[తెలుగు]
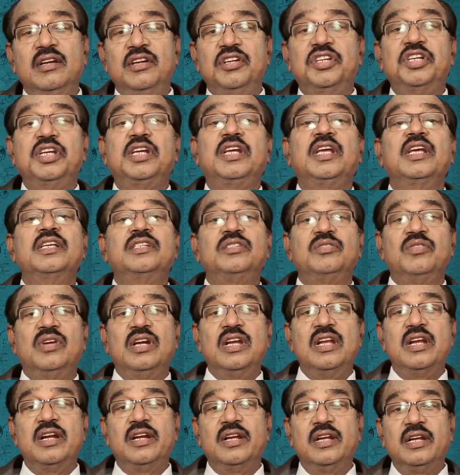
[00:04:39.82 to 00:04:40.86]
రిషికేశ్
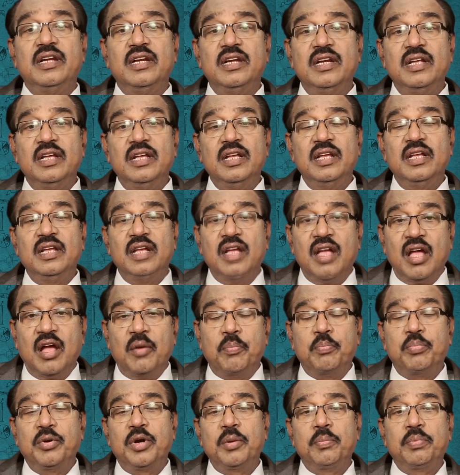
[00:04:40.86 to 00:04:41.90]
వెళ్ళాడండి
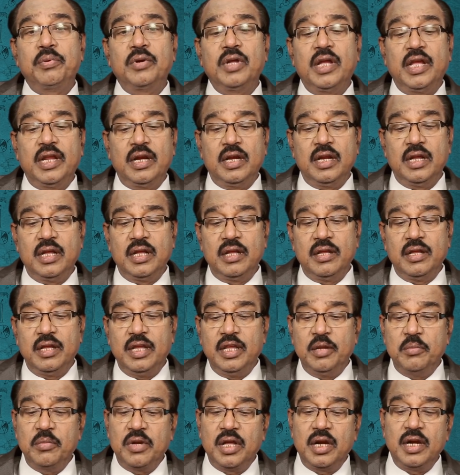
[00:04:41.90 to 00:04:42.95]
అప్పుడప్పుడు ఆయన
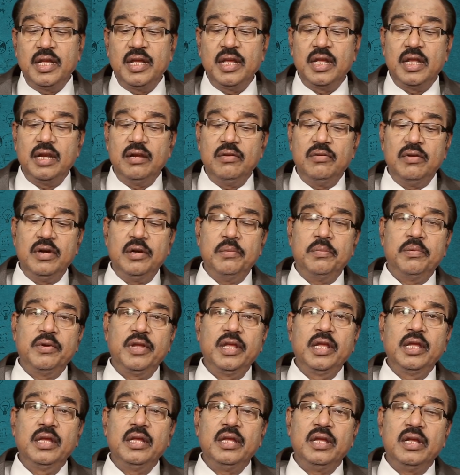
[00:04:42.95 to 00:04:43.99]
హిమాలయాలు
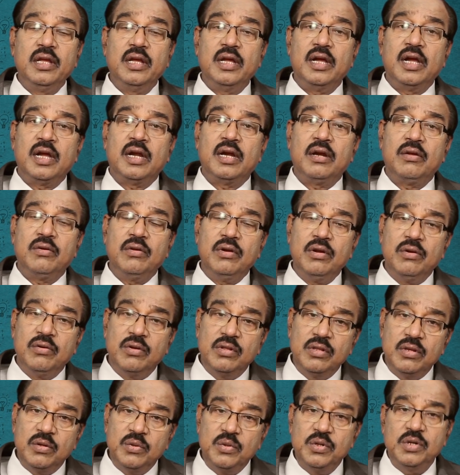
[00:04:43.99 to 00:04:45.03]
వెళ్ళిపోయి అక్కడ కొన్ని
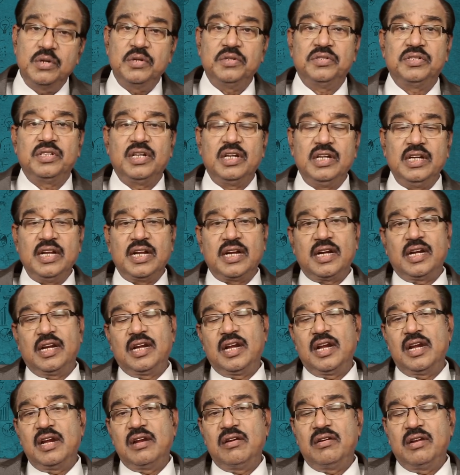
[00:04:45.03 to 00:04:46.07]
రోజులు ఉండొస్తాడు ఎక్కడికి
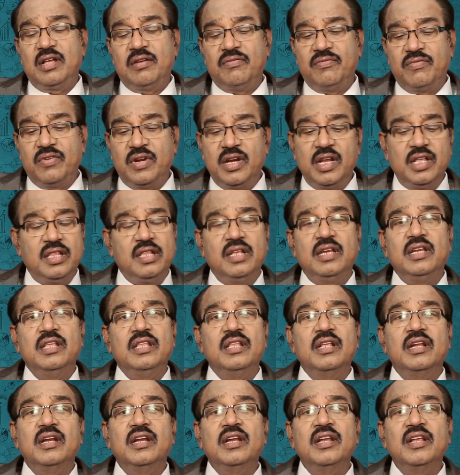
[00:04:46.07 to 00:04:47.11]
వెళ్ళాడో ఎవ్వరికీ
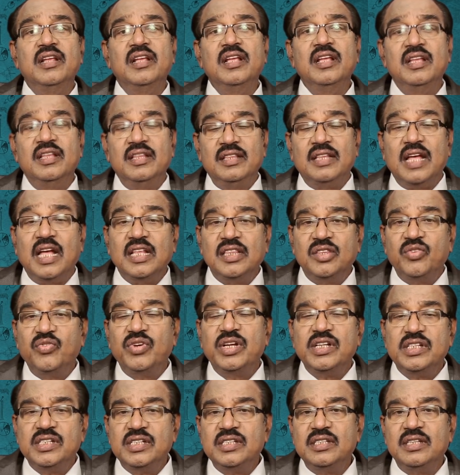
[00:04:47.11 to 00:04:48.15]
తెలియదండి
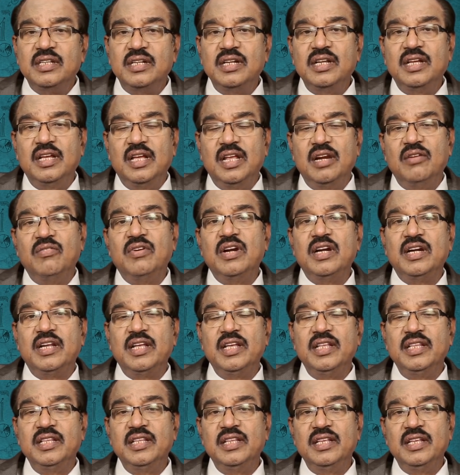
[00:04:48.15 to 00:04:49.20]
తాత్విక చింతన
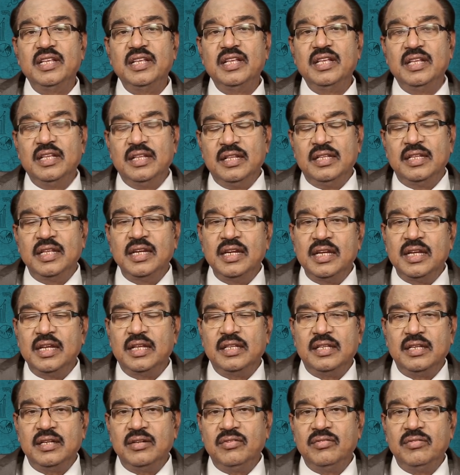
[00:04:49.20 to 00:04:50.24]
అలవాటైంది దీనికి
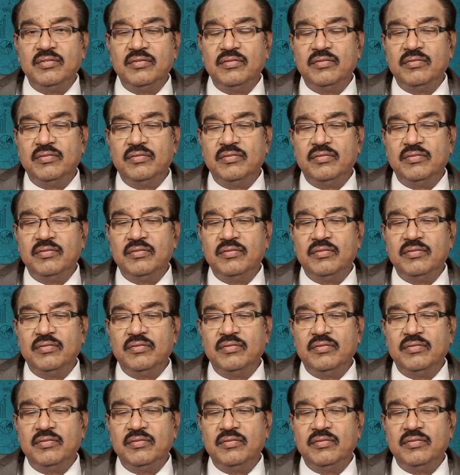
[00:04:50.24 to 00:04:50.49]
అతను